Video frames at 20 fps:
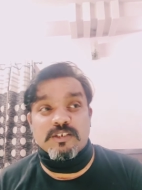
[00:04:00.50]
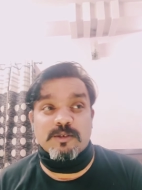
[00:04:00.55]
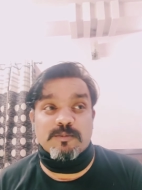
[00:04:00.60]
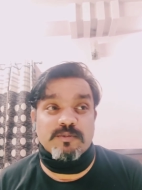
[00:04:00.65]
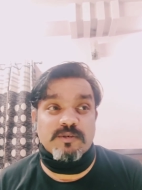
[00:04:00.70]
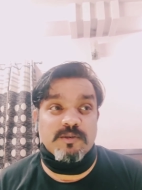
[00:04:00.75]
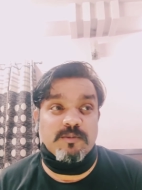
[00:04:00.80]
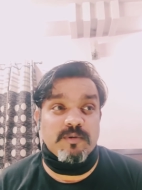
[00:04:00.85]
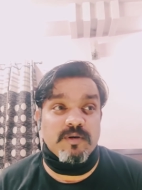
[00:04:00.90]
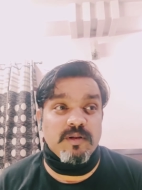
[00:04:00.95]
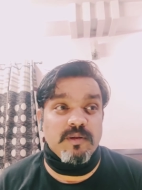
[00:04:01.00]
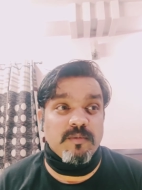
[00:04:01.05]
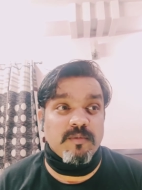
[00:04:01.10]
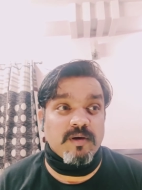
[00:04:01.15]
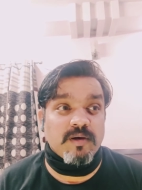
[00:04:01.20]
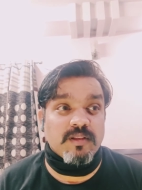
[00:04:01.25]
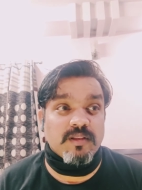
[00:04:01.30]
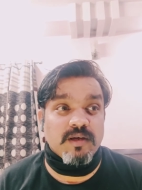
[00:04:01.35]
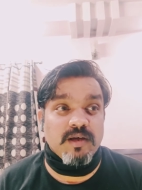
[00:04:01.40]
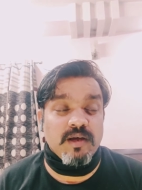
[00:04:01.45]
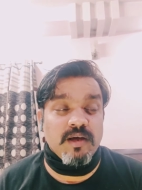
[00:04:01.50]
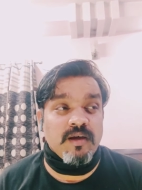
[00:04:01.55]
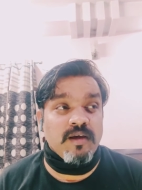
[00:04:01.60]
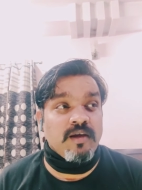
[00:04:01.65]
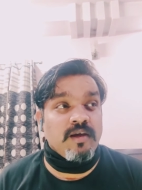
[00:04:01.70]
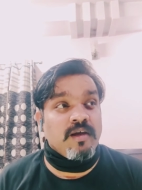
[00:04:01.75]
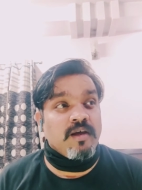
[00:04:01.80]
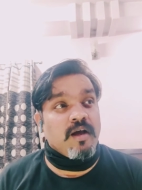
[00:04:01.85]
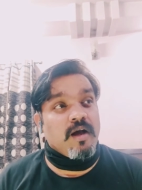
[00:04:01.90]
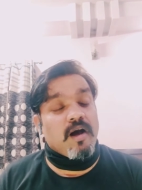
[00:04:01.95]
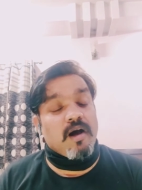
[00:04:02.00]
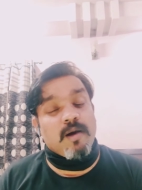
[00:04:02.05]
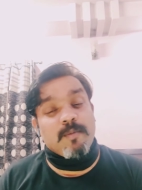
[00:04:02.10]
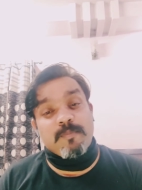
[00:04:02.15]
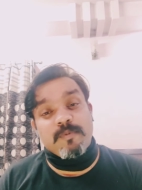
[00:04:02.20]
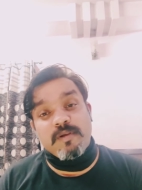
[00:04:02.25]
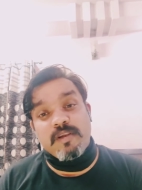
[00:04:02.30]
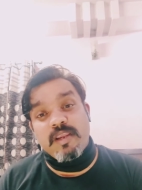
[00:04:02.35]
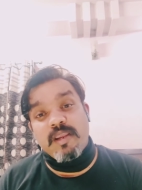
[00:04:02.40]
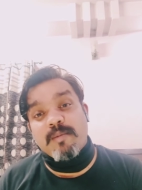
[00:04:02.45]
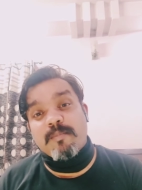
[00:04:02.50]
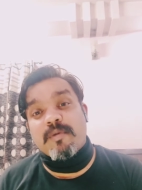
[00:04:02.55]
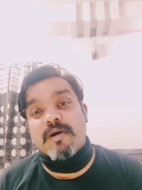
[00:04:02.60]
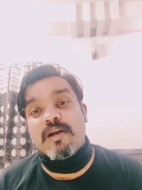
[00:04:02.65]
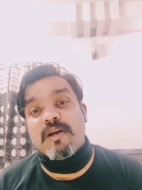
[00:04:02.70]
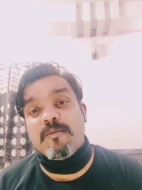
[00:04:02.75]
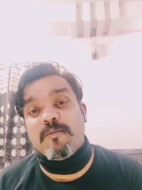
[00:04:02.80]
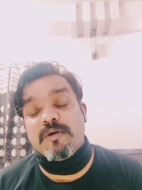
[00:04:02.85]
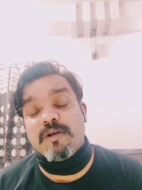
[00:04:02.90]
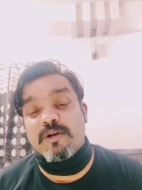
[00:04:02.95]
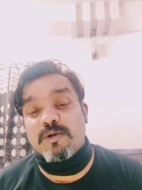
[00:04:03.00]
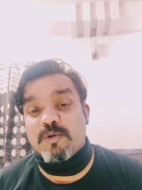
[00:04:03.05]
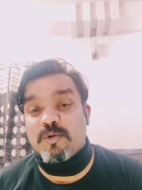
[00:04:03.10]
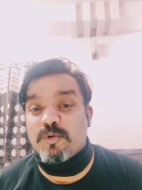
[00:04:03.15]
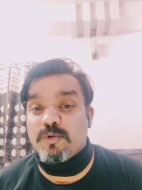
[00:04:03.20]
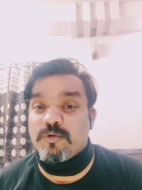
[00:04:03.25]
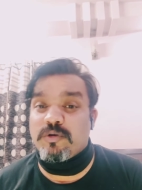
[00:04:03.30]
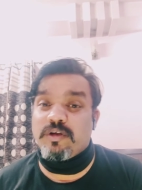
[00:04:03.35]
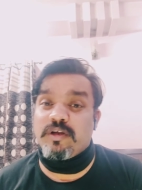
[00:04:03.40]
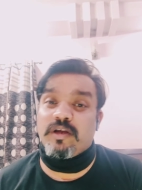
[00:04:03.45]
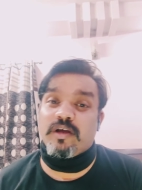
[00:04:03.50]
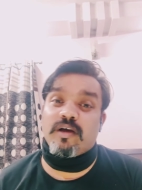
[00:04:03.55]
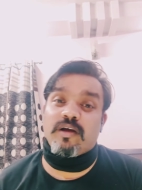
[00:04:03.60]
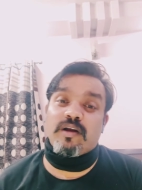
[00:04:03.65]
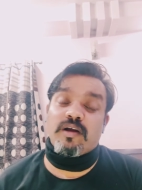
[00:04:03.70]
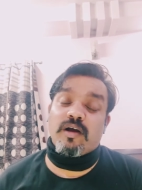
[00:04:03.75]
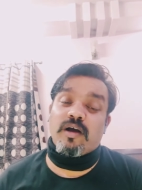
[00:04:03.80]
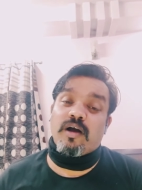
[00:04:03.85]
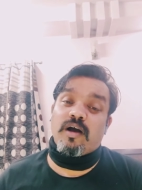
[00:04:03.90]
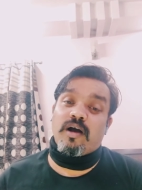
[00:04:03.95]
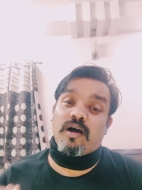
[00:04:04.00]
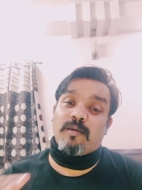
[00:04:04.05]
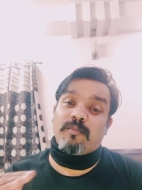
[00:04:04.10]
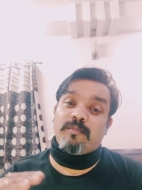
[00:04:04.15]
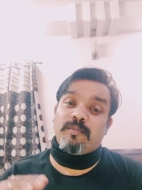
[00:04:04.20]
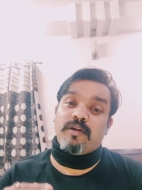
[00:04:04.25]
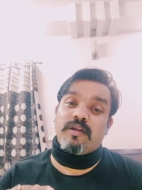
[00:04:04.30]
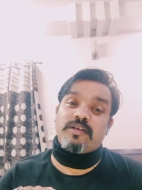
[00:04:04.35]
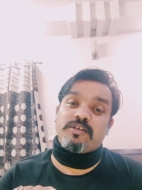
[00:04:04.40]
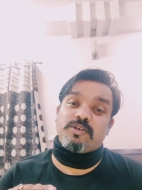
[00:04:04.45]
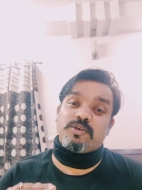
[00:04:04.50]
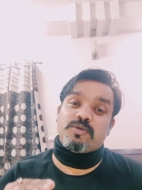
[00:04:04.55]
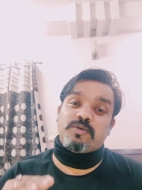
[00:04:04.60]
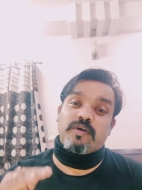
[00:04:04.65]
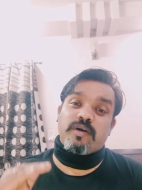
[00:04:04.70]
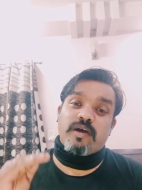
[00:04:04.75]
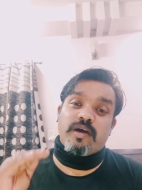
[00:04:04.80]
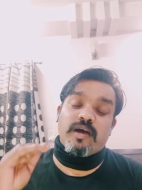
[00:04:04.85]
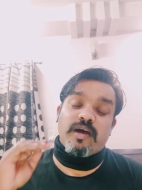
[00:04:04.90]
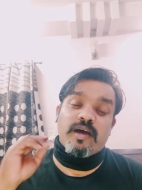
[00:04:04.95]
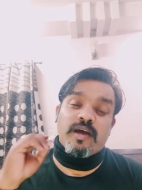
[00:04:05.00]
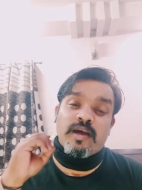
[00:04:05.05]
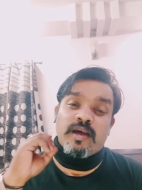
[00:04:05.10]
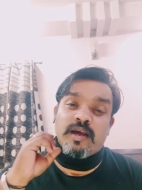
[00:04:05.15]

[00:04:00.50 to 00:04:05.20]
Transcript: सबसे बड़ी बात है आप ये माइंड में रखो कि यार हमने जो है